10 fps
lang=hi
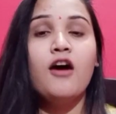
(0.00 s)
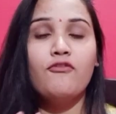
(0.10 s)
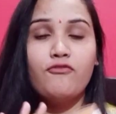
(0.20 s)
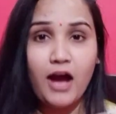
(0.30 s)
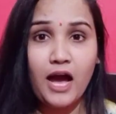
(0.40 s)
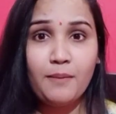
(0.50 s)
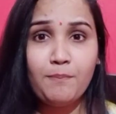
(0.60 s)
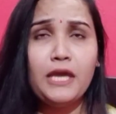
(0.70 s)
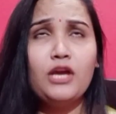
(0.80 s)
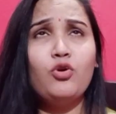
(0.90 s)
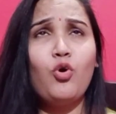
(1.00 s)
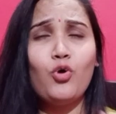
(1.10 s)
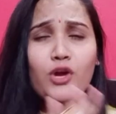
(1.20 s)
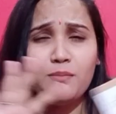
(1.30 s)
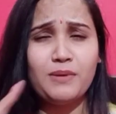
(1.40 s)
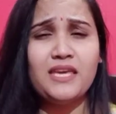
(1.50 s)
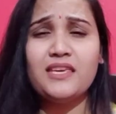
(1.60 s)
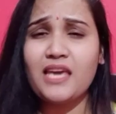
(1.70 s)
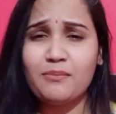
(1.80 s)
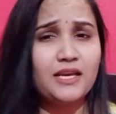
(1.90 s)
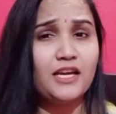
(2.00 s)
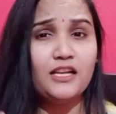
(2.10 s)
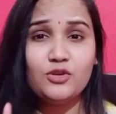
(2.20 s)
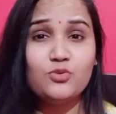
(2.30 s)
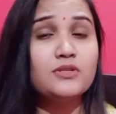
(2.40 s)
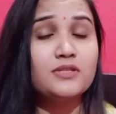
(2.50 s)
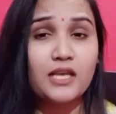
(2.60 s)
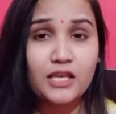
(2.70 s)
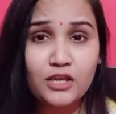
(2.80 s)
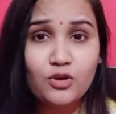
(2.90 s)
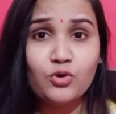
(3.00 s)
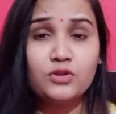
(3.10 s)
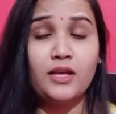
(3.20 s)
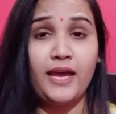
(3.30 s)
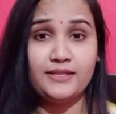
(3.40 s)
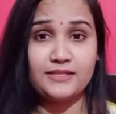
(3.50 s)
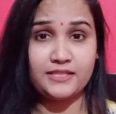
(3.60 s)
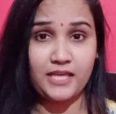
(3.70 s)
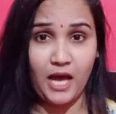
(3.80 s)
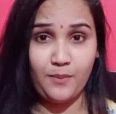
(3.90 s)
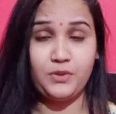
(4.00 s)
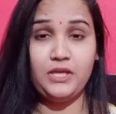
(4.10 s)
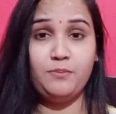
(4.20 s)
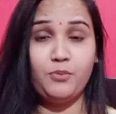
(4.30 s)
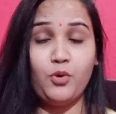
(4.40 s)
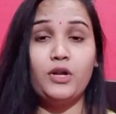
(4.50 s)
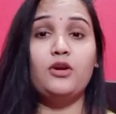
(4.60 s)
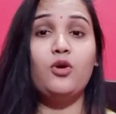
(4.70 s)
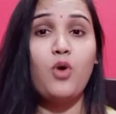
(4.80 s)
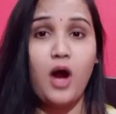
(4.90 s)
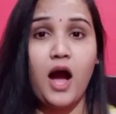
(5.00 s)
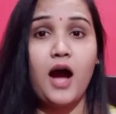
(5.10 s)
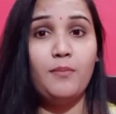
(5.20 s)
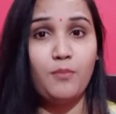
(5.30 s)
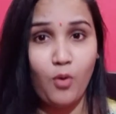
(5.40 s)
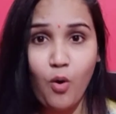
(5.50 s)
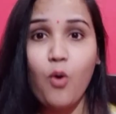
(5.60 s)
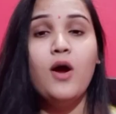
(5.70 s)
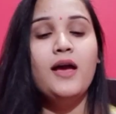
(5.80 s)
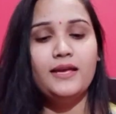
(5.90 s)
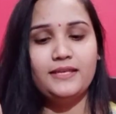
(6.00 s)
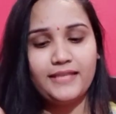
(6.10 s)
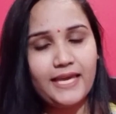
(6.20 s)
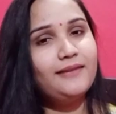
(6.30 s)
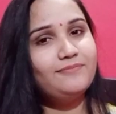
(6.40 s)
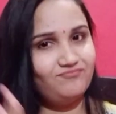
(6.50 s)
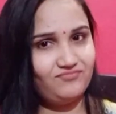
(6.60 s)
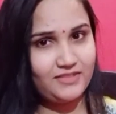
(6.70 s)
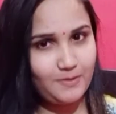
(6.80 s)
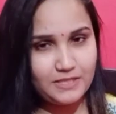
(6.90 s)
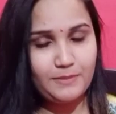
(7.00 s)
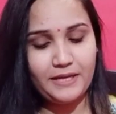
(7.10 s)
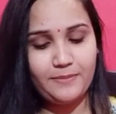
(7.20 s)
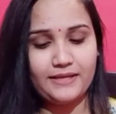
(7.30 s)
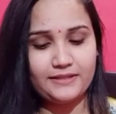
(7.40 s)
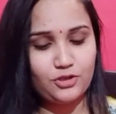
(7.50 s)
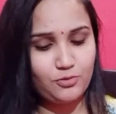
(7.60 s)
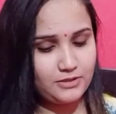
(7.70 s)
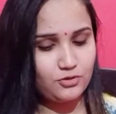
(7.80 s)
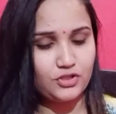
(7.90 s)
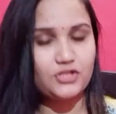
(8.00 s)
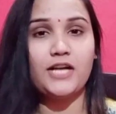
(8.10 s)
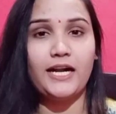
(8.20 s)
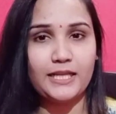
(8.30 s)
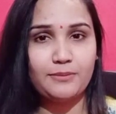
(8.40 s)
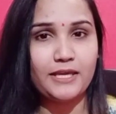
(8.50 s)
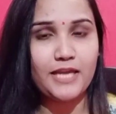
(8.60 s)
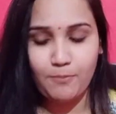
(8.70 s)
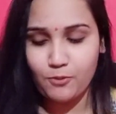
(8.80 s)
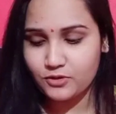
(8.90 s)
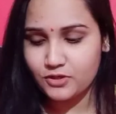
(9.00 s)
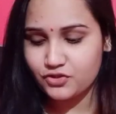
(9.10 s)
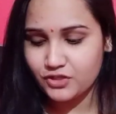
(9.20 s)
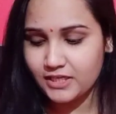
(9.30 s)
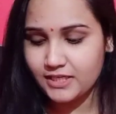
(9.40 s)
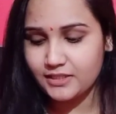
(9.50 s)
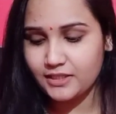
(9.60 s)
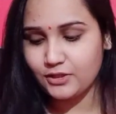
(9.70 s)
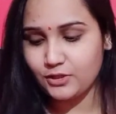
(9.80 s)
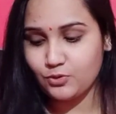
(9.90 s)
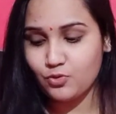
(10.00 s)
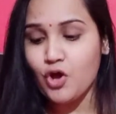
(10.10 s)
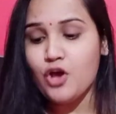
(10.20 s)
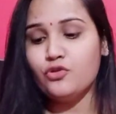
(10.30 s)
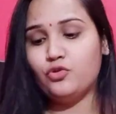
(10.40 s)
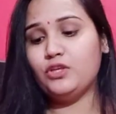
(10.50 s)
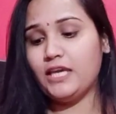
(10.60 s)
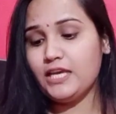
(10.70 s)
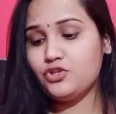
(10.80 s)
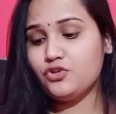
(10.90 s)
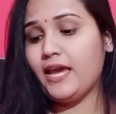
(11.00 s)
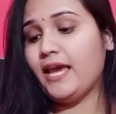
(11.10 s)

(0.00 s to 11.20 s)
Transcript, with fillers: वहां पे कोई भी केमिकल यूज नहीं होता है जिससे आपकी बॉडी को हार्म हो ये सबसे बड़ी बात है तो मैं सोचा स्टार्टिंग में ही आप लोगों के साथ शेयर कर देती हूँ तो ये जो है